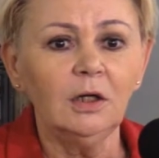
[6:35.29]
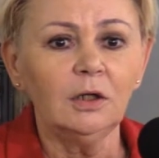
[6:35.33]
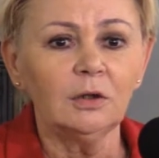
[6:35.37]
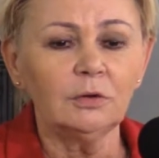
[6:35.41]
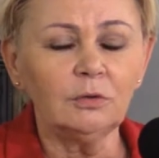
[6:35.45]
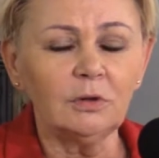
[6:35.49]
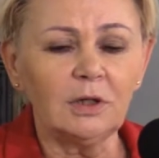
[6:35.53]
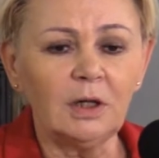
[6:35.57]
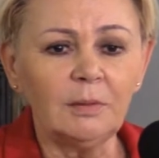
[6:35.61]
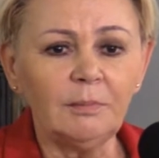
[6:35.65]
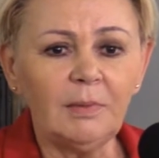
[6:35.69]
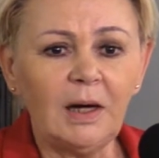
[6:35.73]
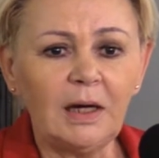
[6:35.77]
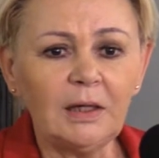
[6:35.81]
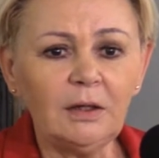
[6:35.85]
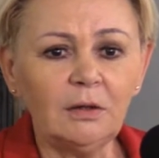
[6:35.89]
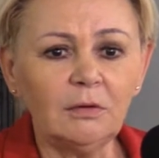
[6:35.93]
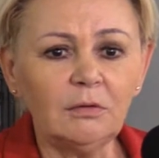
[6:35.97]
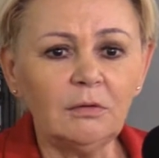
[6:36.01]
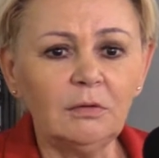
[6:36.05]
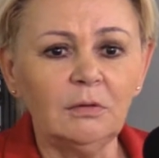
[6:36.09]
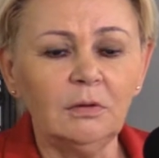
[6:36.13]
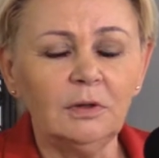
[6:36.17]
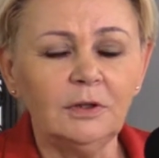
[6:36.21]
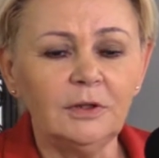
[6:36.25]
które
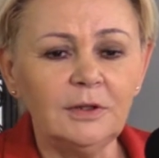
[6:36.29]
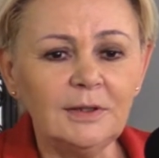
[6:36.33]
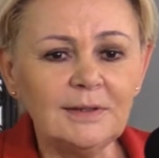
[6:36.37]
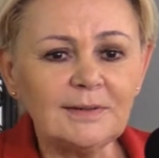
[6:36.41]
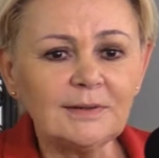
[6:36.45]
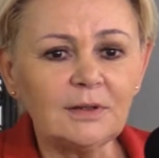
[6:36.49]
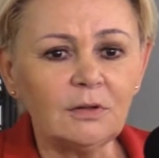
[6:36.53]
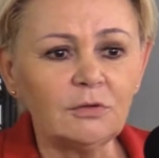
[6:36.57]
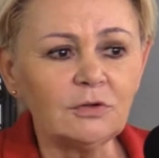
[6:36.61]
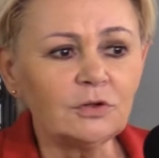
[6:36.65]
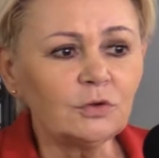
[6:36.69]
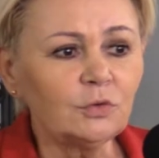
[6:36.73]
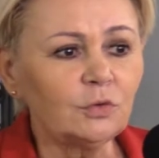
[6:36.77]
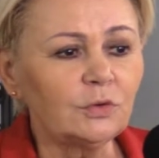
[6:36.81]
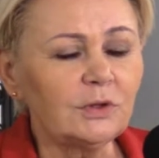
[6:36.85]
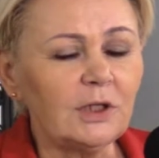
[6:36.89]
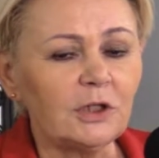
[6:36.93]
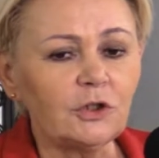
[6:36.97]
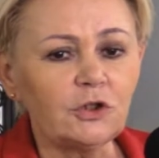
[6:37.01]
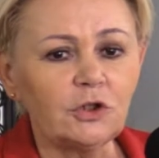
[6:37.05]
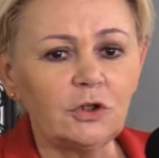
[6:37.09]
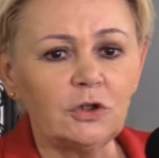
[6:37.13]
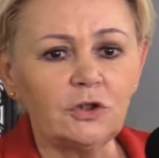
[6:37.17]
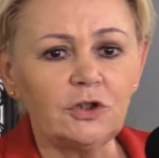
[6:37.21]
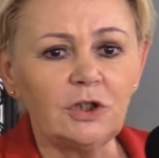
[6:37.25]
mają niską
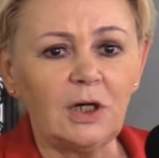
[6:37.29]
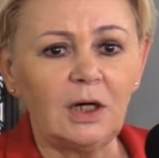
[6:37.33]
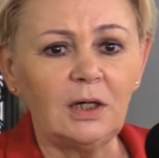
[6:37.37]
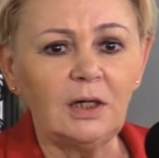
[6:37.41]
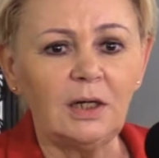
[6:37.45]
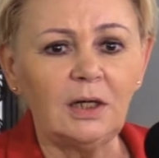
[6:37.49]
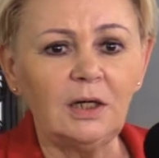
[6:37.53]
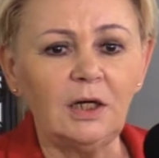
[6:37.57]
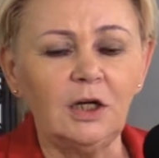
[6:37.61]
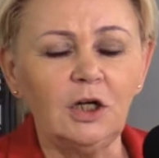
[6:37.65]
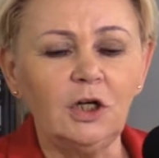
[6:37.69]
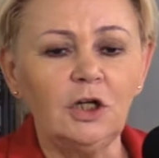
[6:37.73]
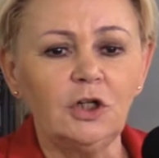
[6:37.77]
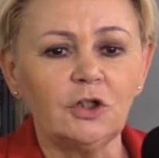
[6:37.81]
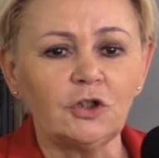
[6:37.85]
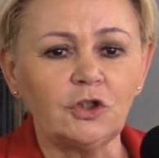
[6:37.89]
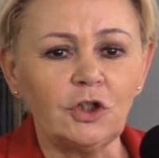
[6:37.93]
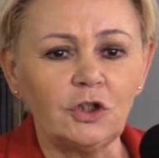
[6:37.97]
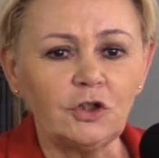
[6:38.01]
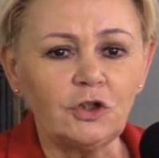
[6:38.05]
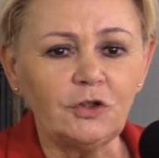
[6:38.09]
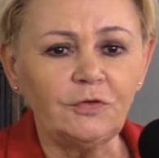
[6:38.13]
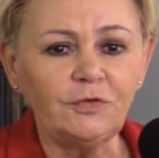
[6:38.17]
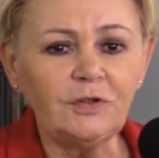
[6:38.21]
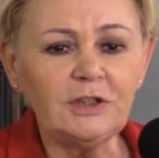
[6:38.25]
skuteczność, ale
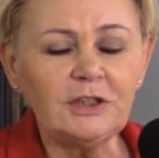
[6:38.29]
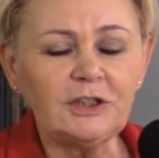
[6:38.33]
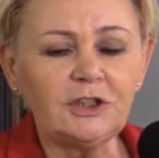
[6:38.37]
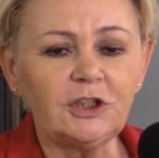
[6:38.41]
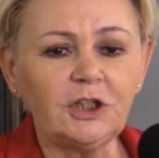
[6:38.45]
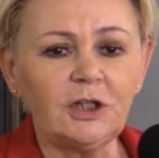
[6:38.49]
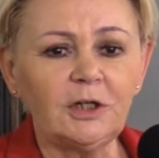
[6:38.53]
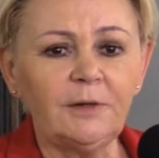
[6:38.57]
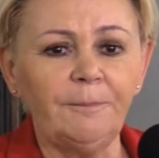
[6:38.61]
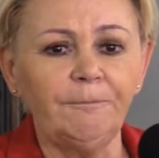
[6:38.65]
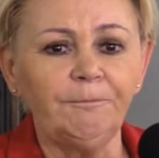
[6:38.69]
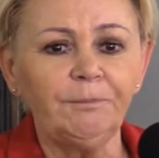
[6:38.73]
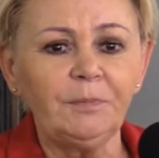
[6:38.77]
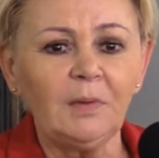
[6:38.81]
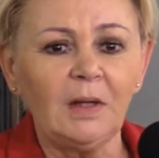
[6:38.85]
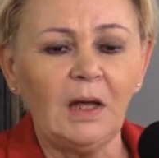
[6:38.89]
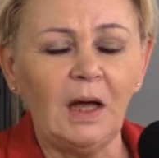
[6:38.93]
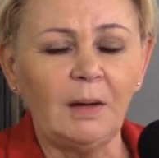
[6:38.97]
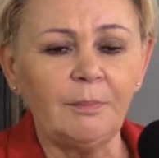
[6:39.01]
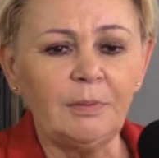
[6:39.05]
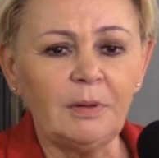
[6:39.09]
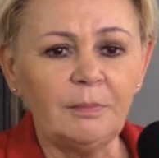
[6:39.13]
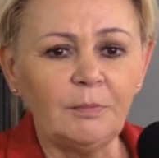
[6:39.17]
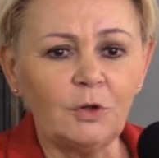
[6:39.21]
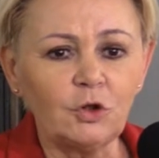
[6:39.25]
rzeczywiście,
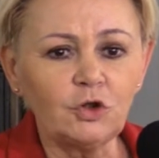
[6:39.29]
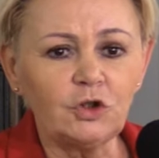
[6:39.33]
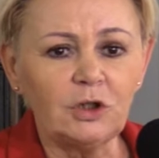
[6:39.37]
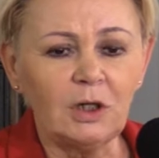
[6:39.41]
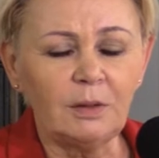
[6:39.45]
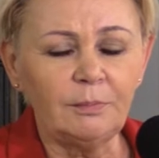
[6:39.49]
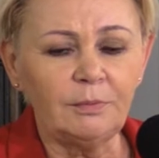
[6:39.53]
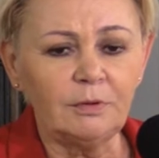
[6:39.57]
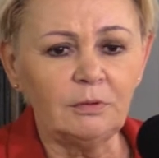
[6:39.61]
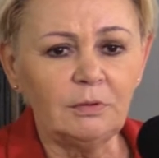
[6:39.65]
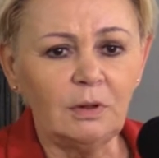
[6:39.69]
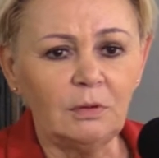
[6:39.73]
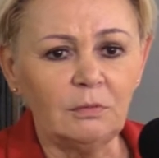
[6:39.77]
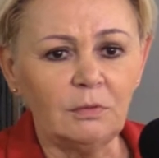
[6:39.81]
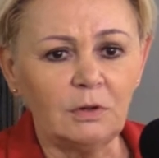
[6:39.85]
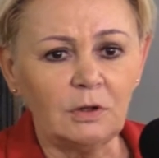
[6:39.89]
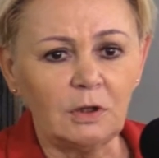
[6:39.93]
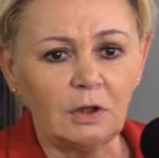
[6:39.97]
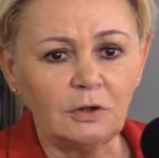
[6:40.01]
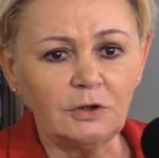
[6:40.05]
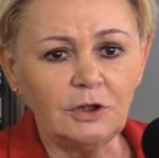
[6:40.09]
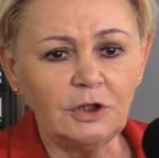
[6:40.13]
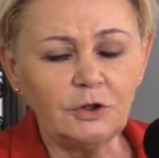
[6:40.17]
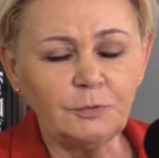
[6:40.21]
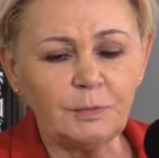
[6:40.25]
aby można było
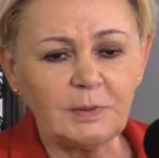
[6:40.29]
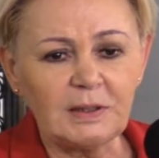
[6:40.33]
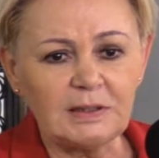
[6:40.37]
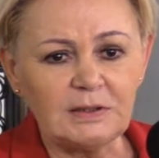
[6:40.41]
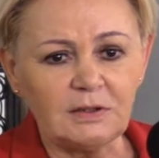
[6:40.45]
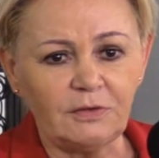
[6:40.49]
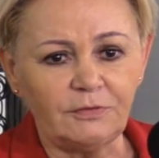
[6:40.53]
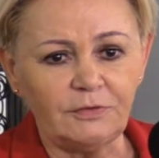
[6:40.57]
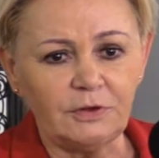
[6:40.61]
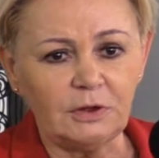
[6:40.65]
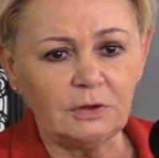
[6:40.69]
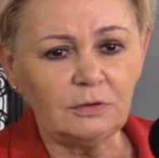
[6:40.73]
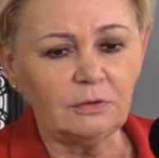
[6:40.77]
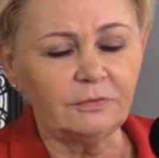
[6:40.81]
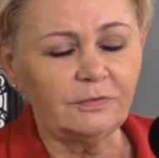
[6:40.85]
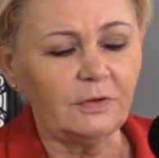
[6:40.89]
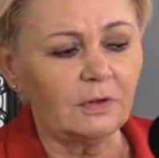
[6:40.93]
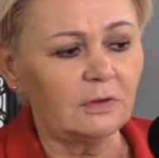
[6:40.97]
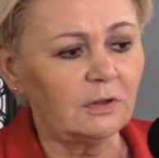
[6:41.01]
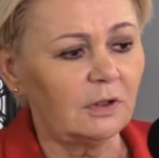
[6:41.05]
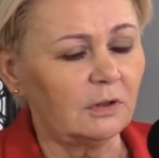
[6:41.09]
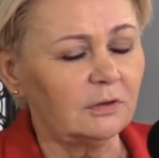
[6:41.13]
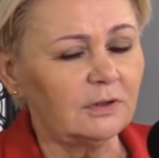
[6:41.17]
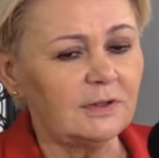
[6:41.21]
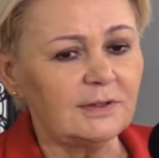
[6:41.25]
uchronić pracowników
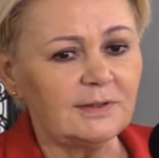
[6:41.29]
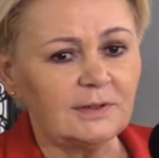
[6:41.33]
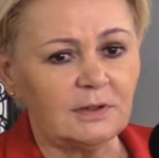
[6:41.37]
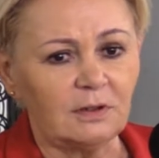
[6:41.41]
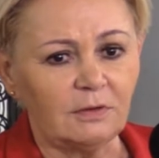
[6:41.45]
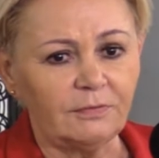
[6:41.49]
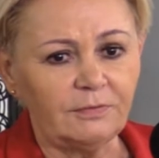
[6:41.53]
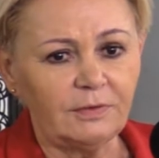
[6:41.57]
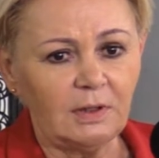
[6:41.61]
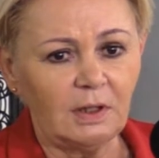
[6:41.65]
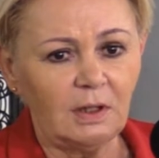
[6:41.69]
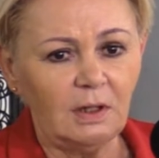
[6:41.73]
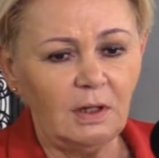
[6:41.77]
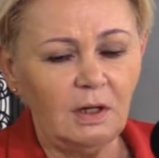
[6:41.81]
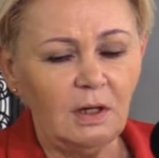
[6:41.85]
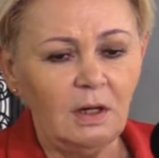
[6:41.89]
ochrony zdrowia.